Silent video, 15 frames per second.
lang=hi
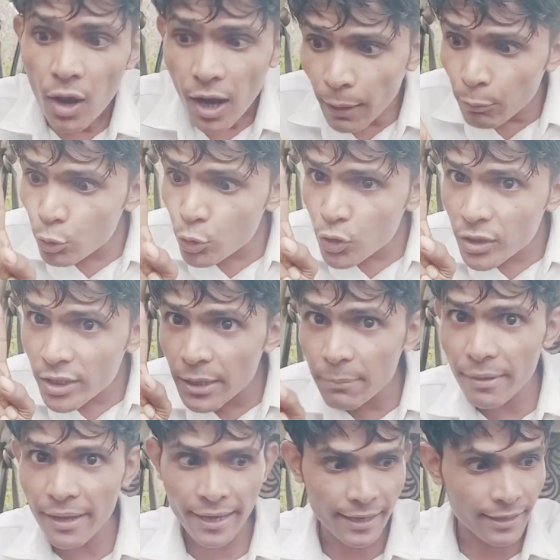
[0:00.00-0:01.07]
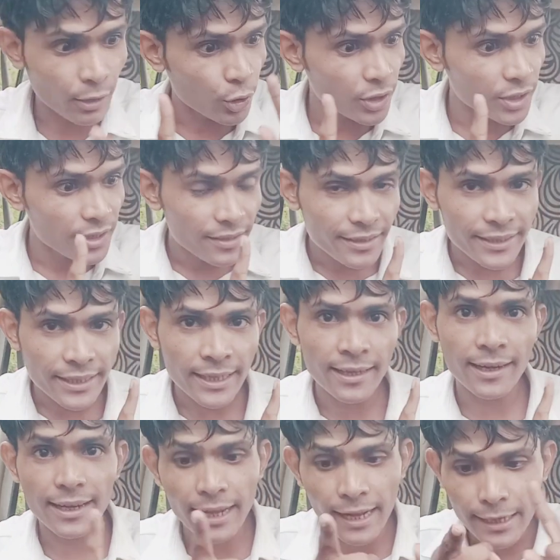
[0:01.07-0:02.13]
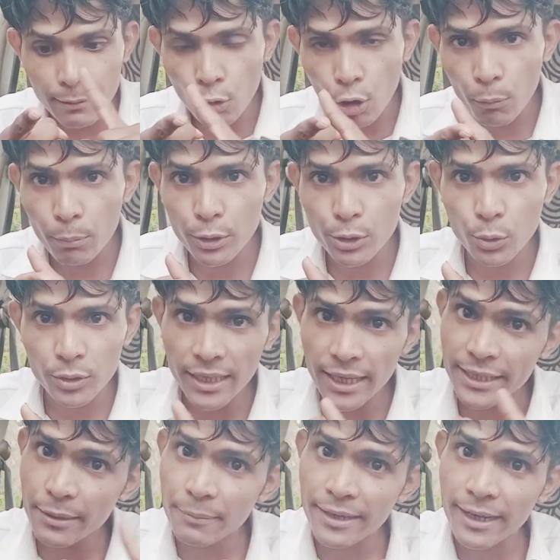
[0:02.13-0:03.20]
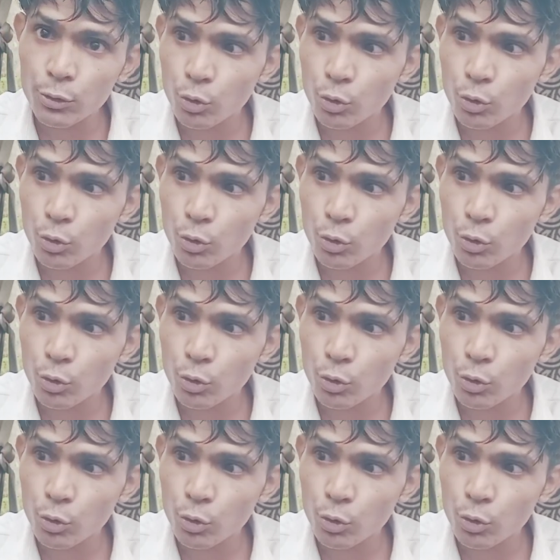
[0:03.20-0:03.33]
अब उसकी बहन और ये लड़का ने मोहब्बत हो गया ये मेरा